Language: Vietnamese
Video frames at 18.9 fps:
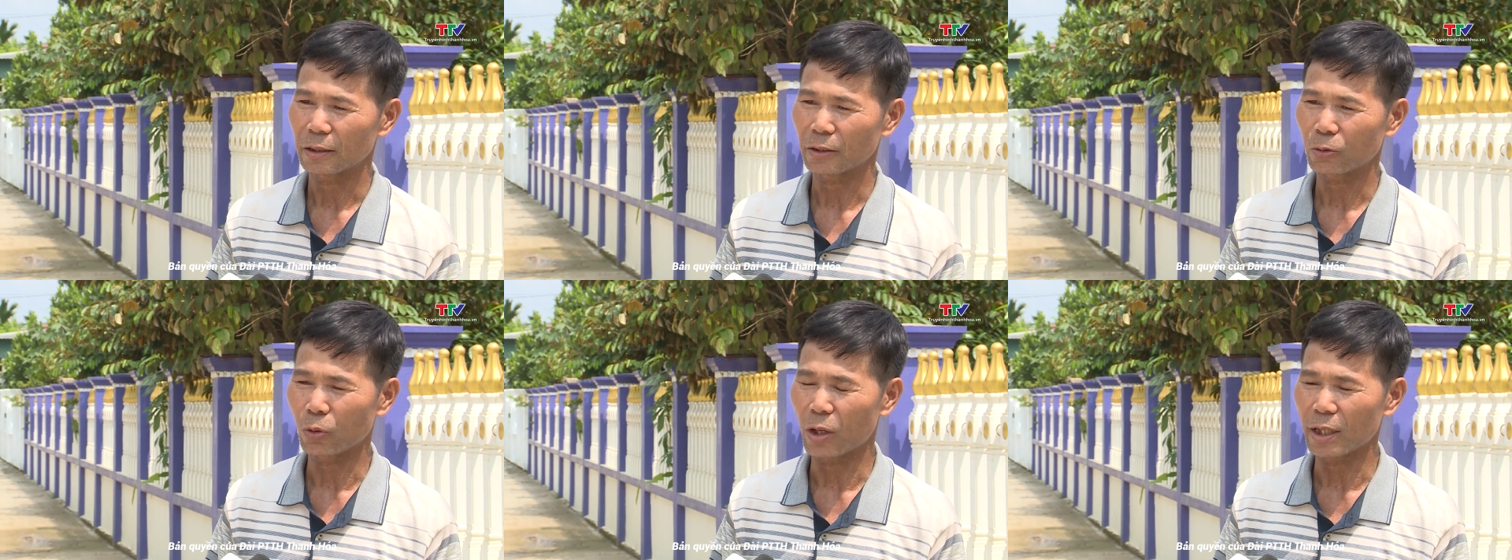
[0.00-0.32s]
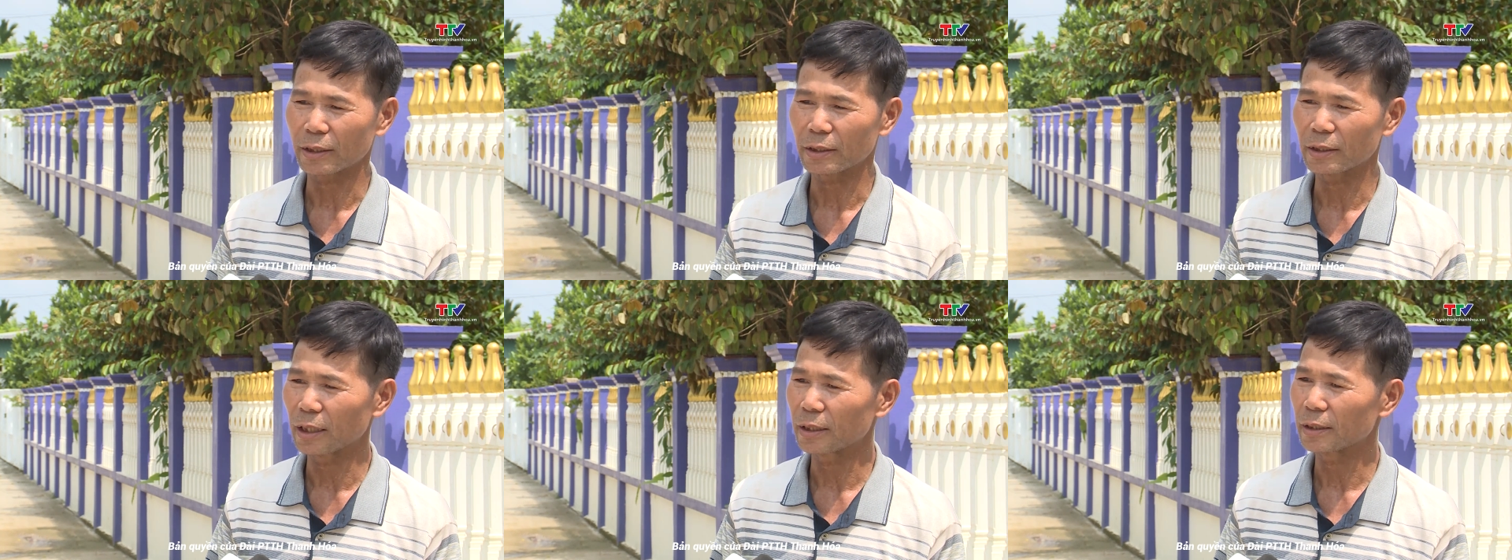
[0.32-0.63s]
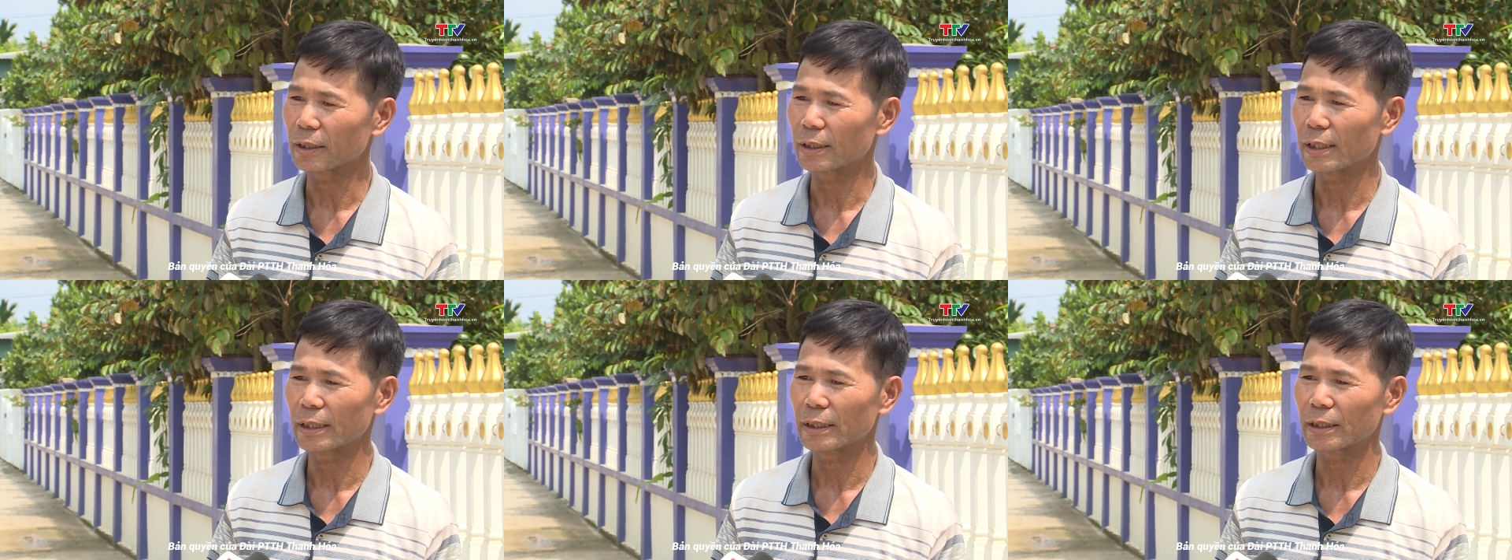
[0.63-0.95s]
toàn dân
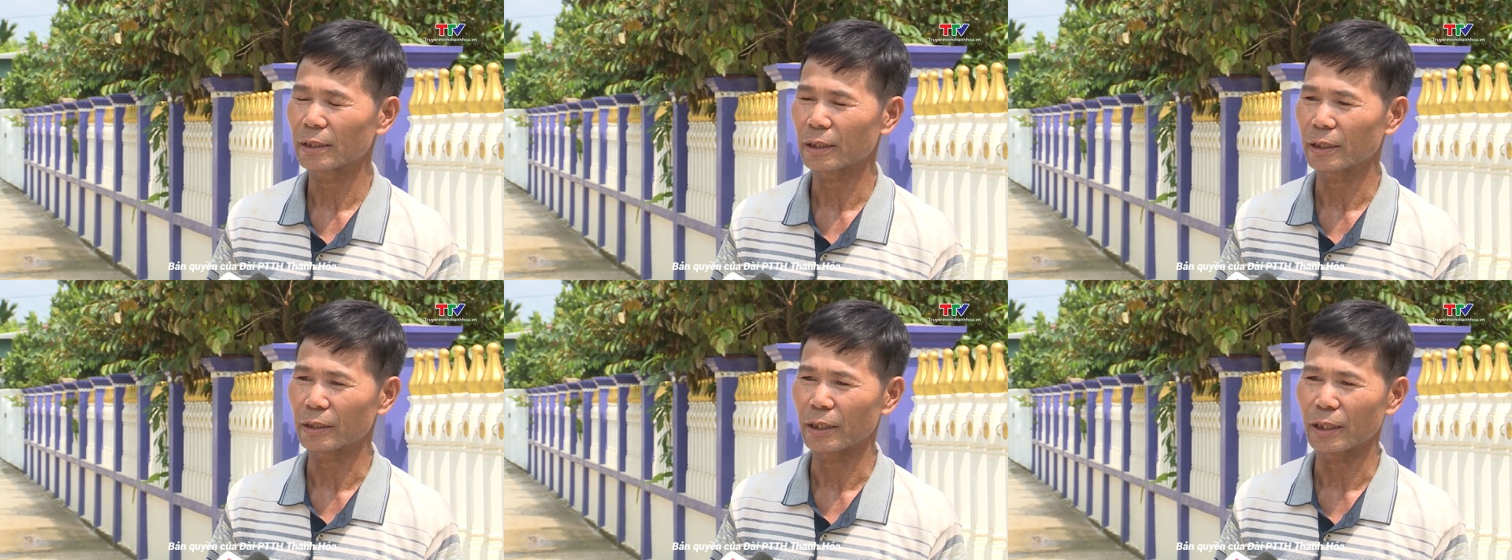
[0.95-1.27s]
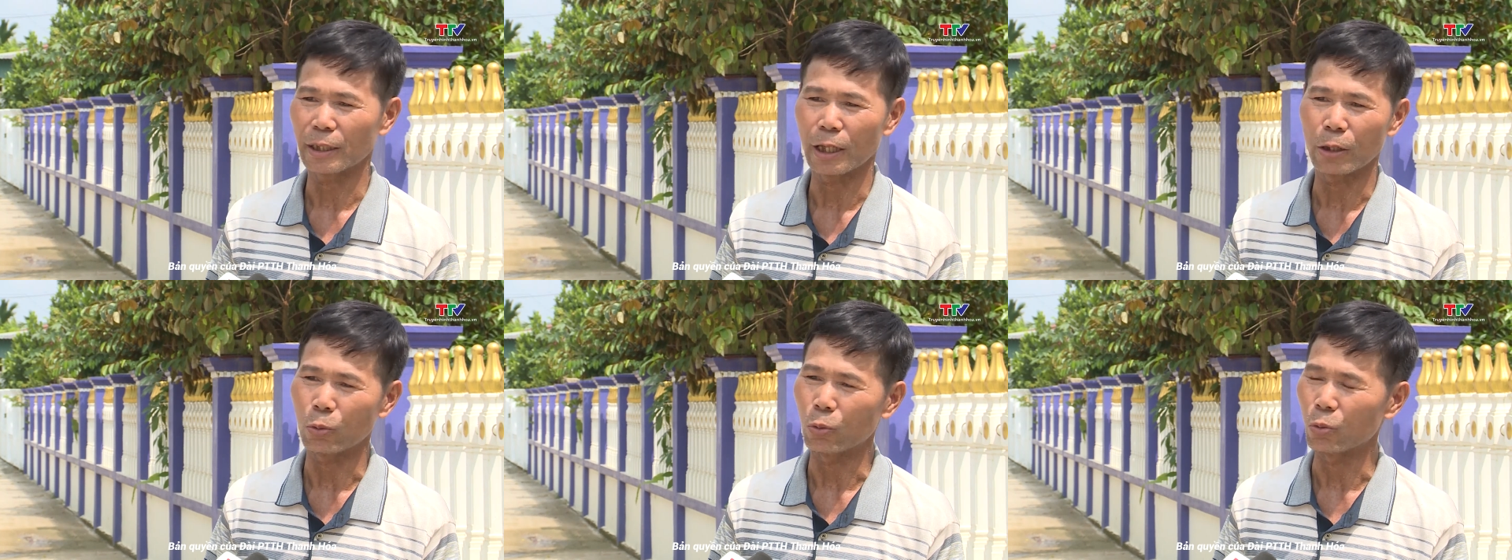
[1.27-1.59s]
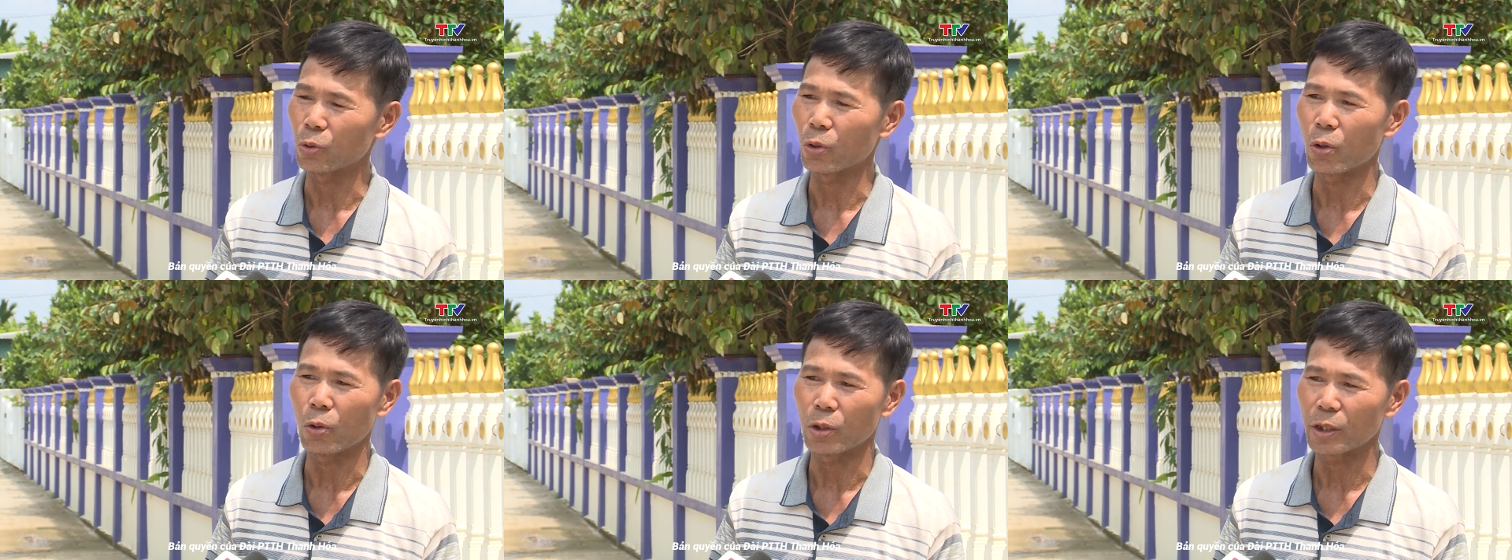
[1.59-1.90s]
ở đây người ta đều
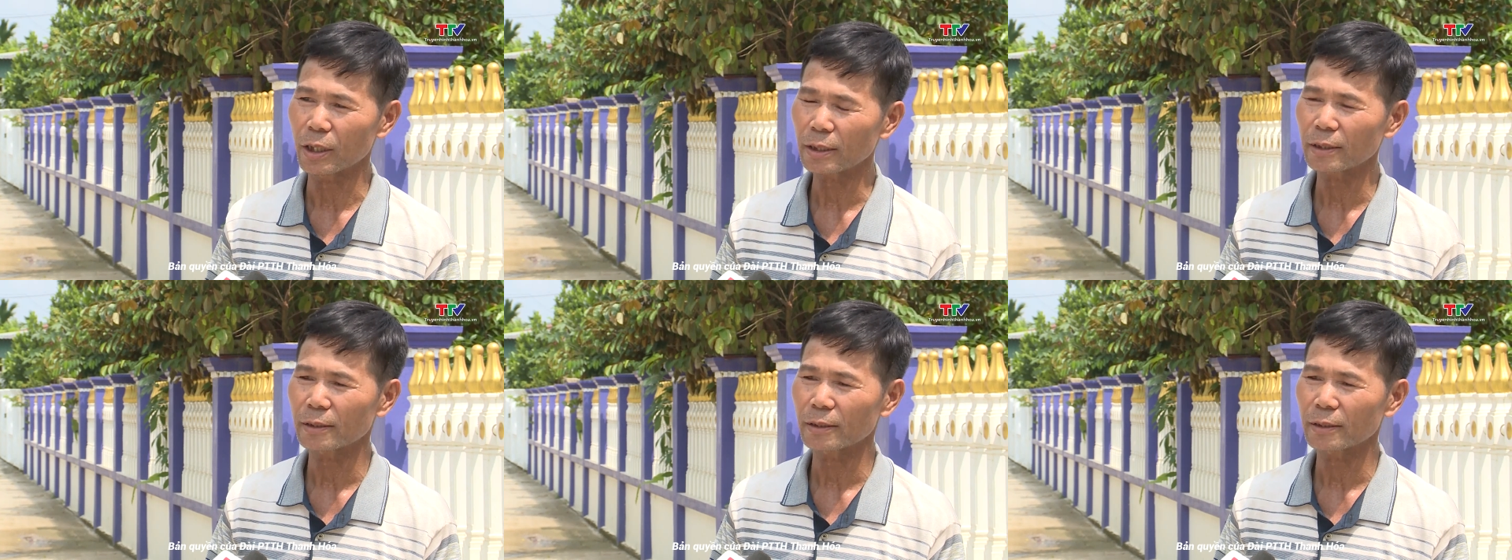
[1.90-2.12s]
ủng hộ hết